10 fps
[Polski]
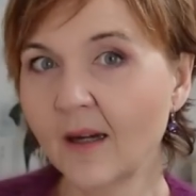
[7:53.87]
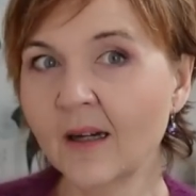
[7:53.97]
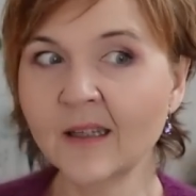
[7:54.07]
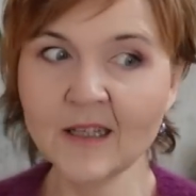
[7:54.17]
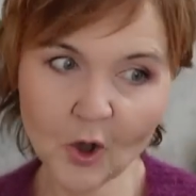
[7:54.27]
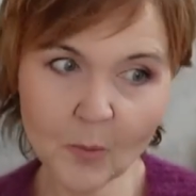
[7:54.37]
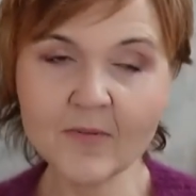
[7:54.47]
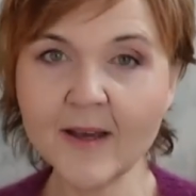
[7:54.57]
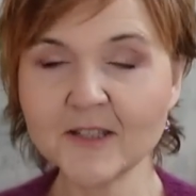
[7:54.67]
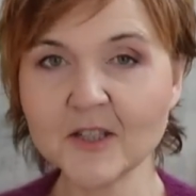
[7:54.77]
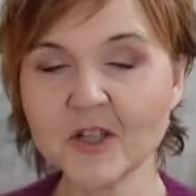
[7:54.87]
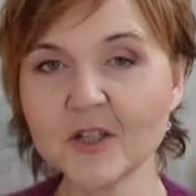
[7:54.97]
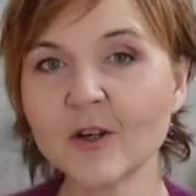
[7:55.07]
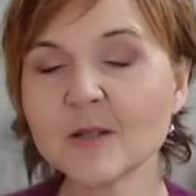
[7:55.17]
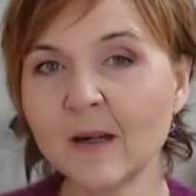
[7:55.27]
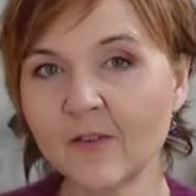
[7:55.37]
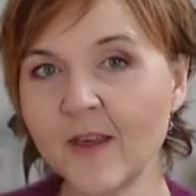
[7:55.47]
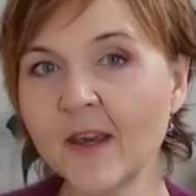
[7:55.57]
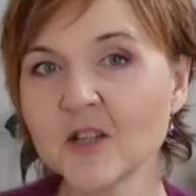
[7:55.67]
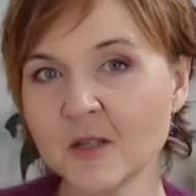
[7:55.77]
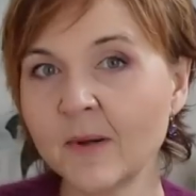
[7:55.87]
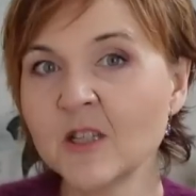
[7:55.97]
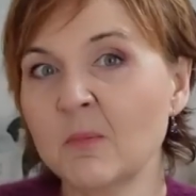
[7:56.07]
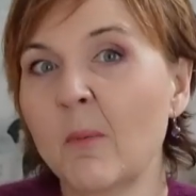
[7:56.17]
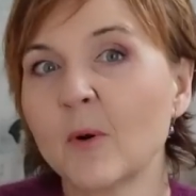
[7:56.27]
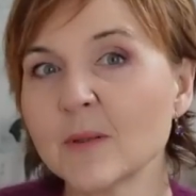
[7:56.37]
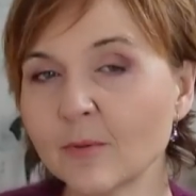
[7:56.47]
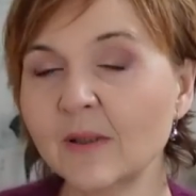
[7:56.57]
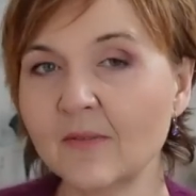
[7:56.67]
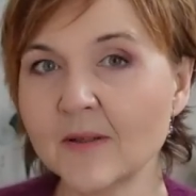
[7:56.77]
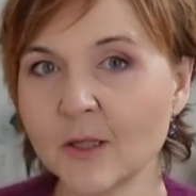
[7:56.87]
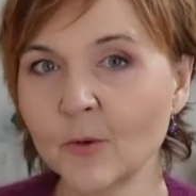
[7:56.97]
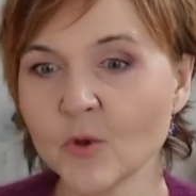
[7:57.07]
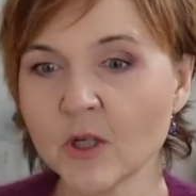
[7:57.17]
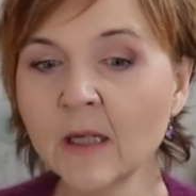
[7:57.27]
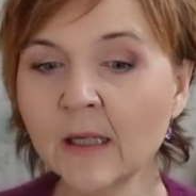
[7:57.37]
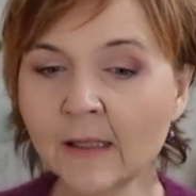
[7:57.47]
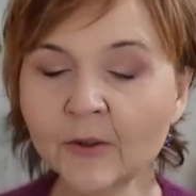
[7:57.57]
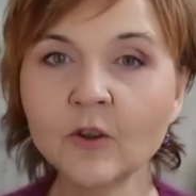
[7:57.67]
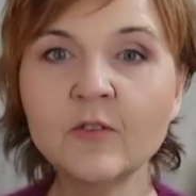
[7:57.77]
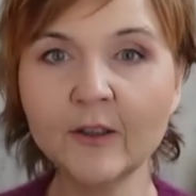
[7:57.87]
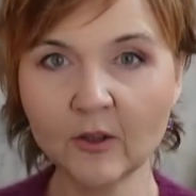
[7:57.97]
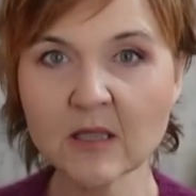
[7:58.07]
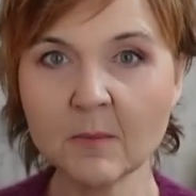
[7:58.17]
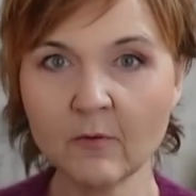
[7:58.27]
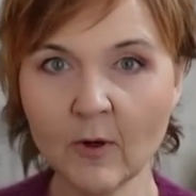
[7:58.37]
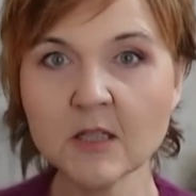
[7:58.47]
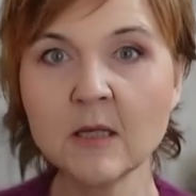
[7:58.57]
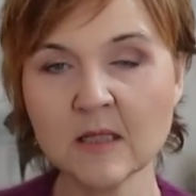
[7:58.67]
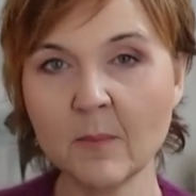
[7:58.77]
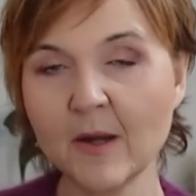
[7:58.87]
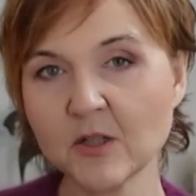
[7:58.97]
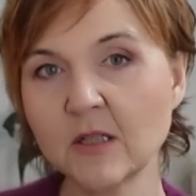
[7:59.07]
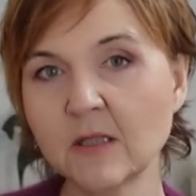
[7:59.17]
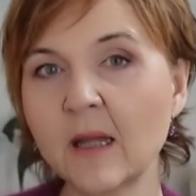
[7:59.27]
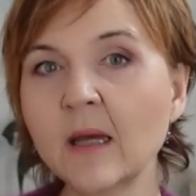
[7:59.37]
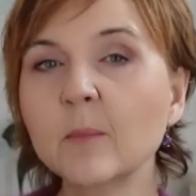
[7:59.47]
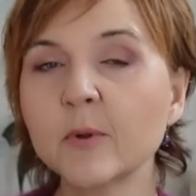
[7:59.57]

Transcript: e, i obawiacie się, że rozmiar większy będzie po prostu dla Was za duży, to warto sobie właśnie zobaczyć te